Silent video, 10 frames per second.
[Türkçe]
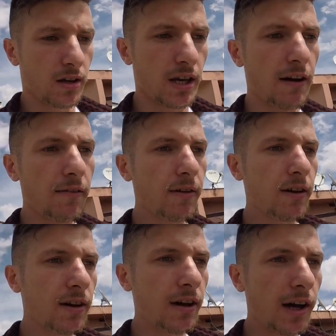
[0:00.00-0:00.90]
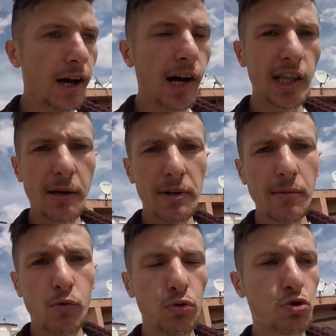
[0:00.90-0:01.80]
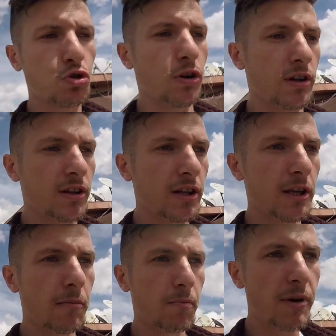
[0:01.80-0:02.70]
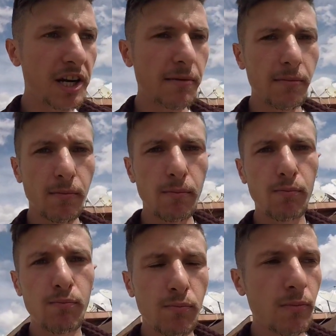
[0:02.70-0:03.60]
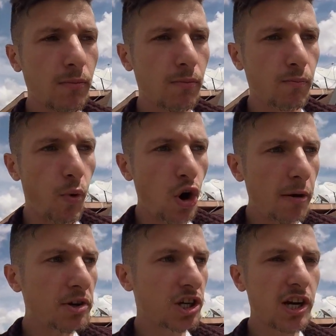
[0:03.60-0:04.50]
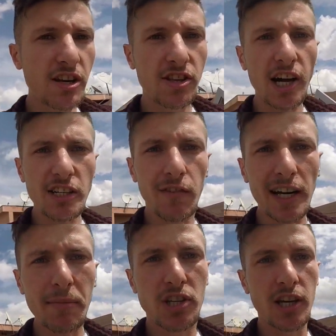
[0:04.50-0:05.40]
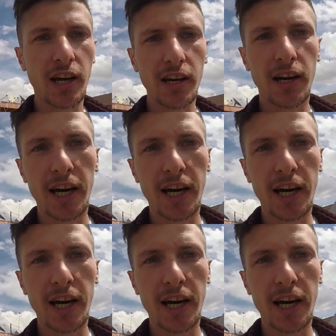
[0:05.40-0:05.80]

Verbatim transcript: Ya anlamadım konu şu. Benim böyle bir şeye ihtiyacım var mı ki ya?